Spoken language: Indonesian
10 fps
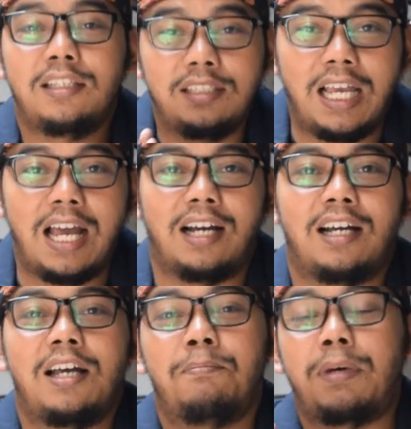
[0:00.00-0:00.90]
yang
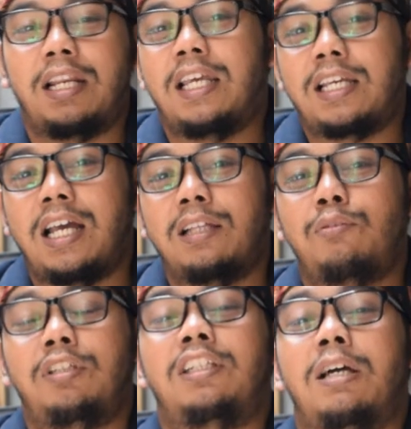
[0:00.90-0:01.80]
mereka
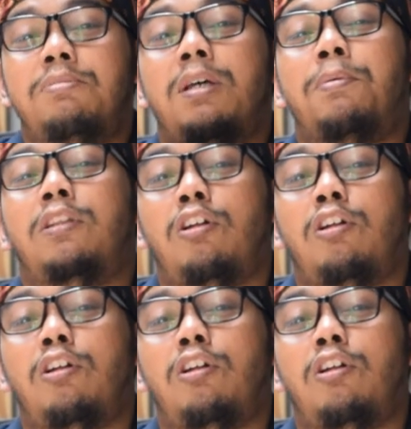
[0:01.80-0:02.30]
itu tidak bisa